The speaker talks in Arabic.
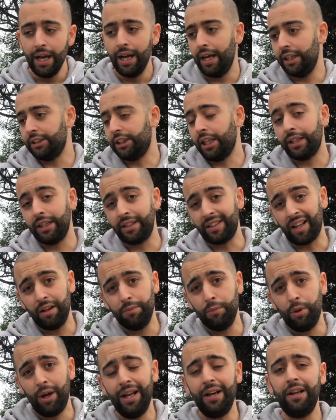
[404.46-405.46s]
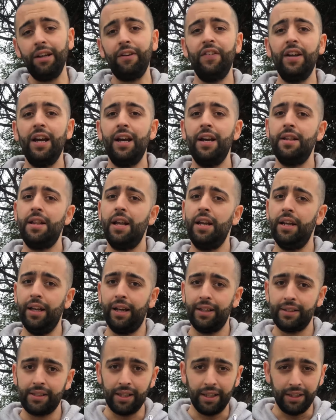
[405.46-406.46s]
أجل غطاء المحرك في هذه
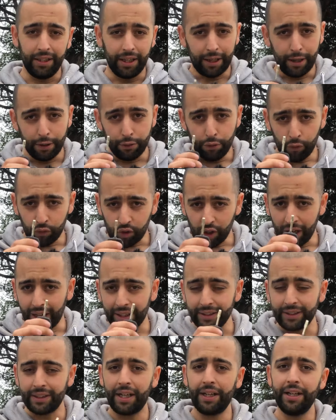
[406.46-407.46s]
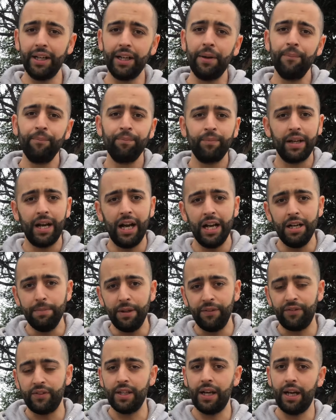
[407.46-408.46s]
السيارة يفتح عن طريق
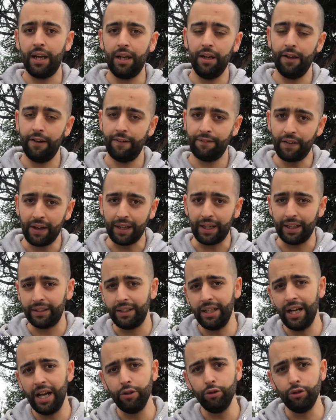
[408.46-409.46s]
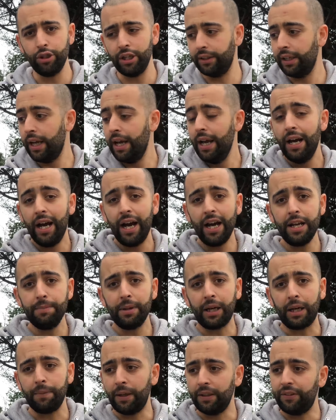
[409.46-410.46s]
المفتاح فقط لا يوجد أي
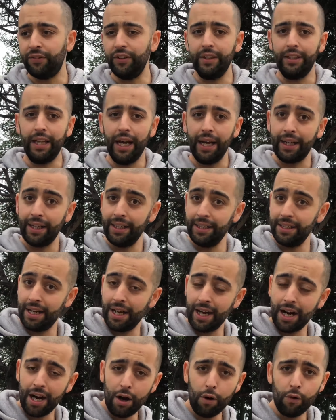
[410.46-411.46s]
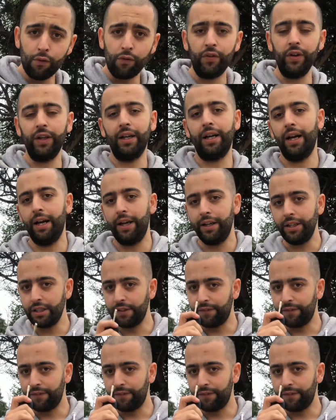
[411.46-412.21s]
مقبض في الداخل أو في الخارج